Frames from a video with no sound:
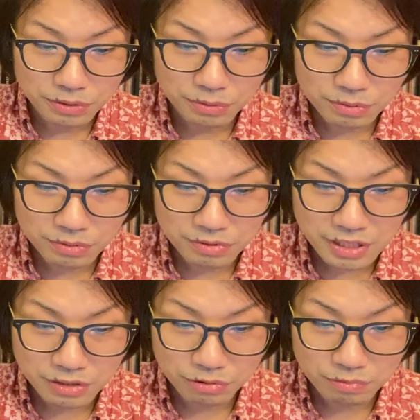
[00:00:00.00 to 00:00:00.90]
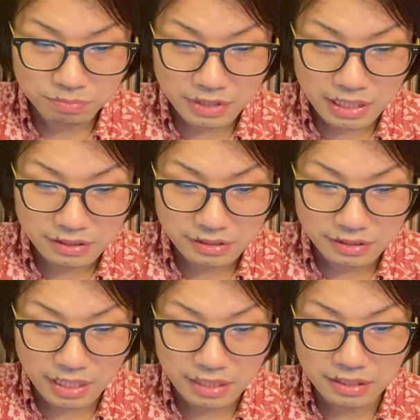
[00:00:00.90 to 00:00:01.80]
ノーグリーンノープラン
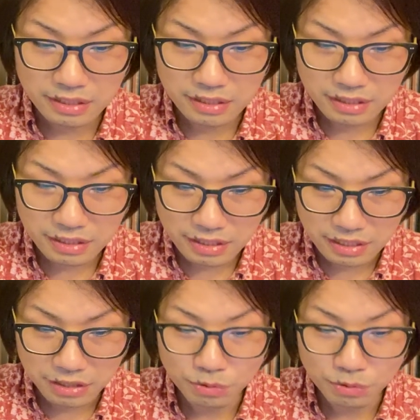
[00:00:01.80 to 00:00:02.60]
さんに、